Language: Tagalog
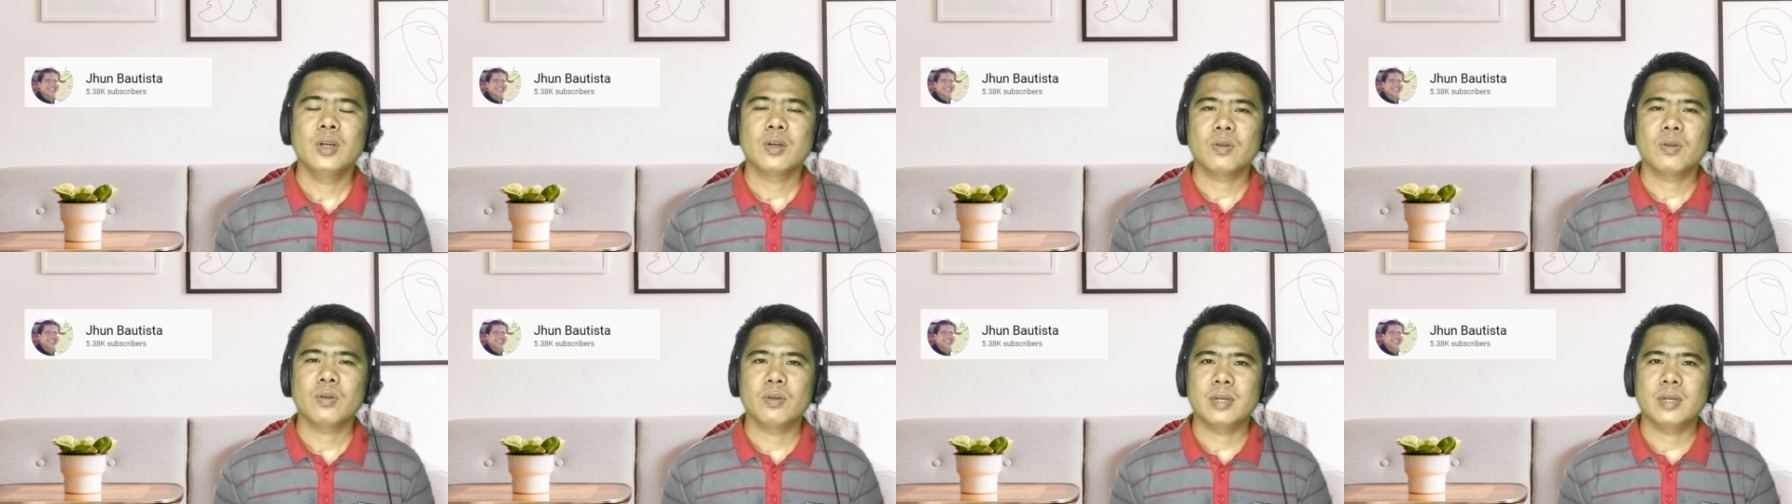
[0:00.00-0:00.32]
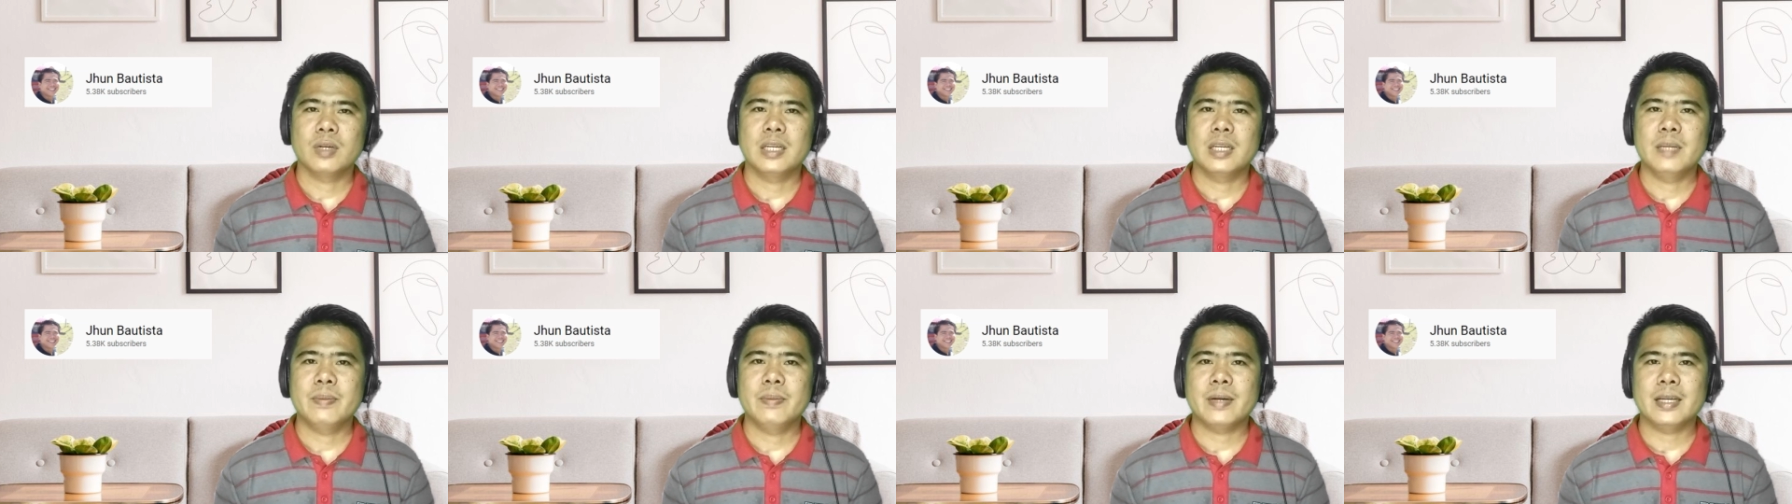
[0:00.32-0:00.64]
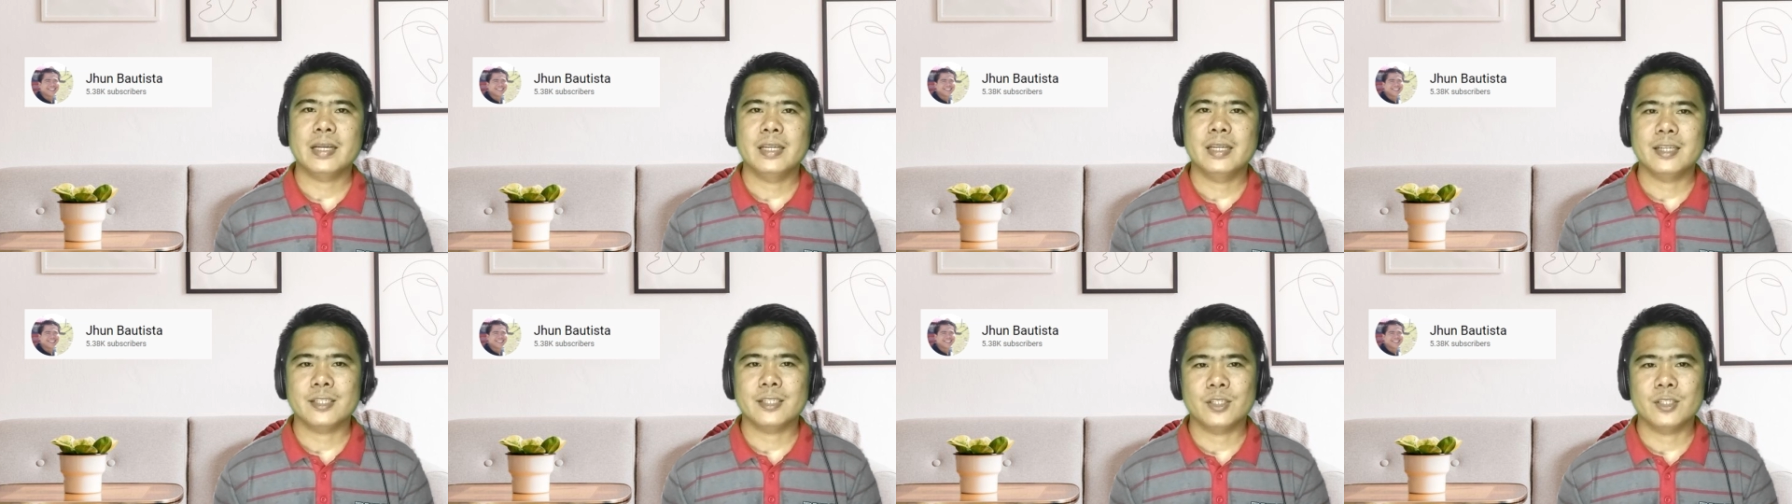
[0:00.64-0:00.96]
Kung di pa
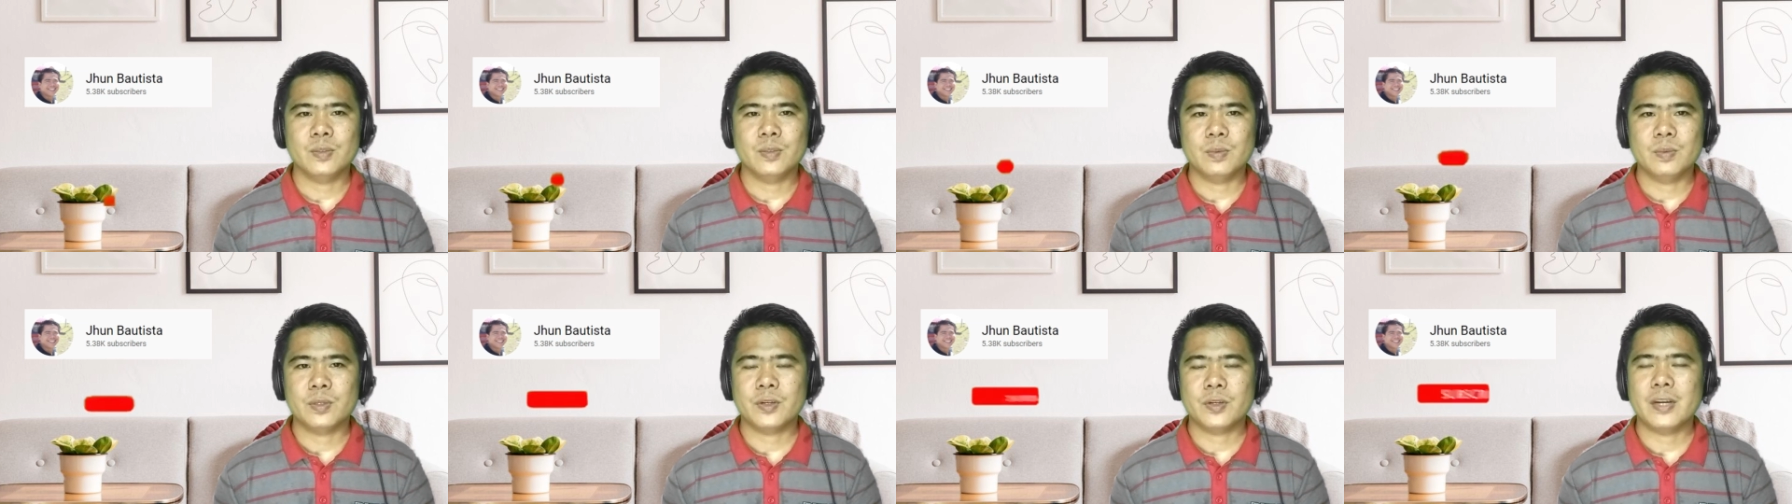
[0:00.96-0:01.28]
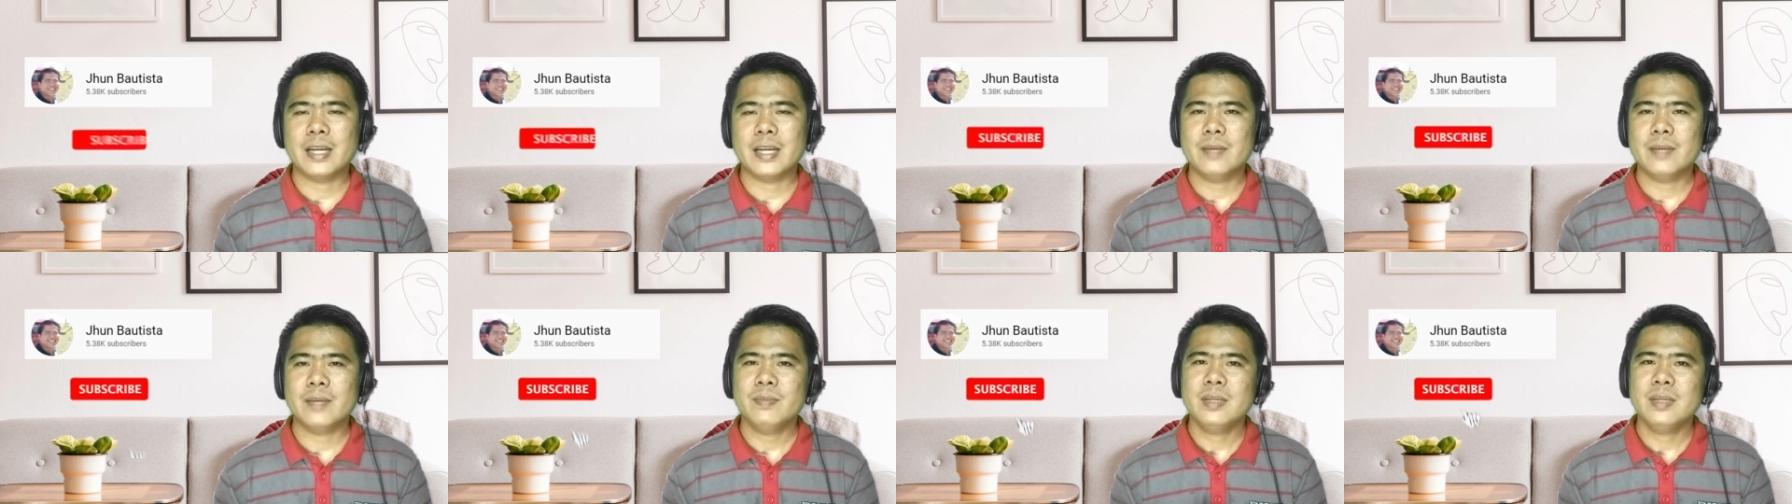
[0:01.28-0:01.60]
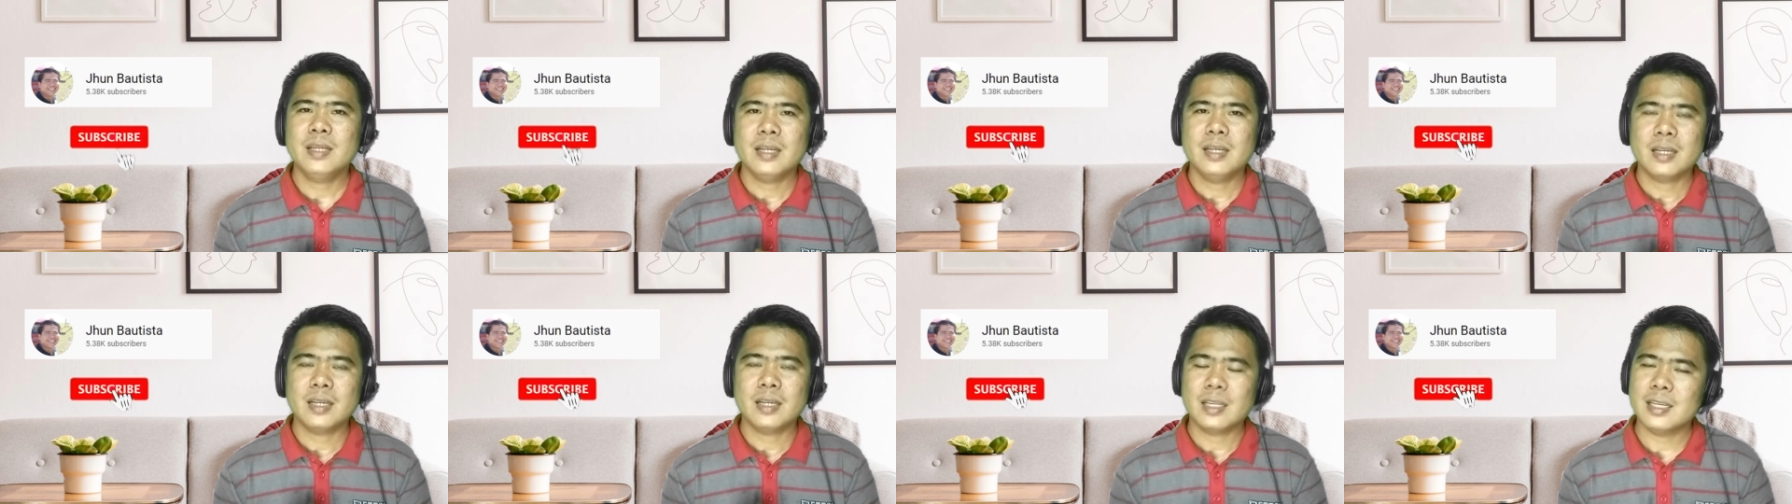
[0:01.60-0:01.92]
kayo nakasubscribe,
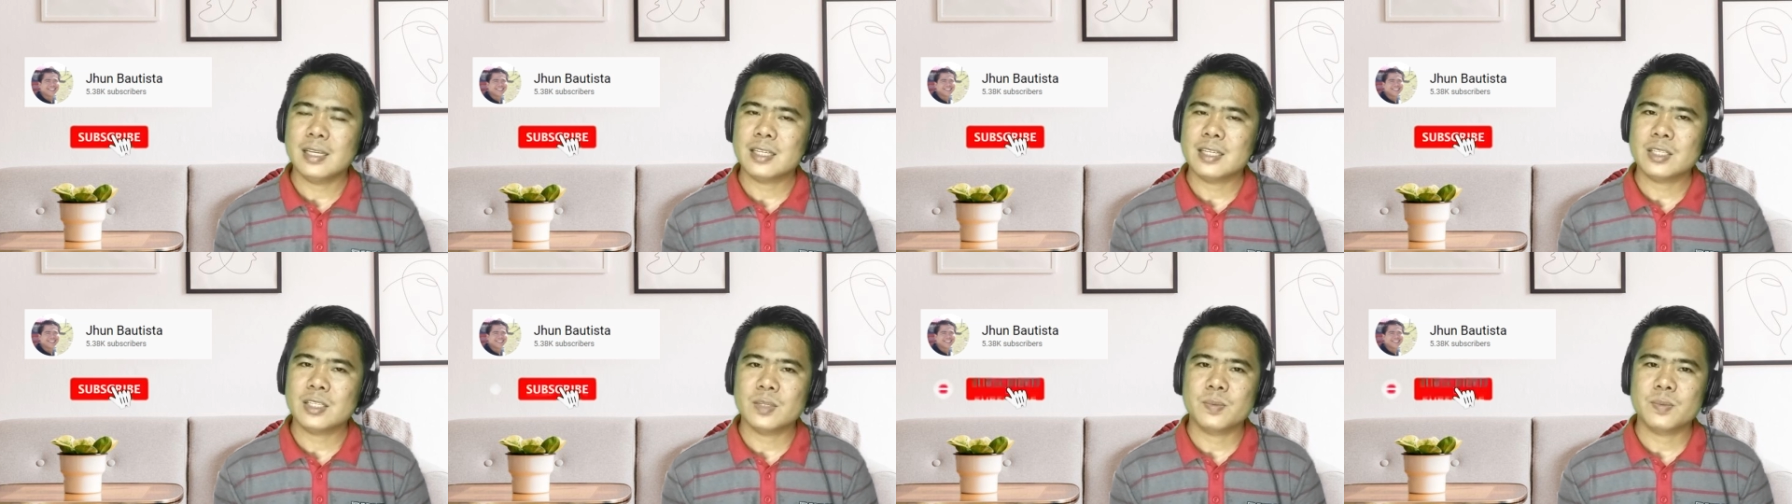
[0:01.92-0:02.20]
click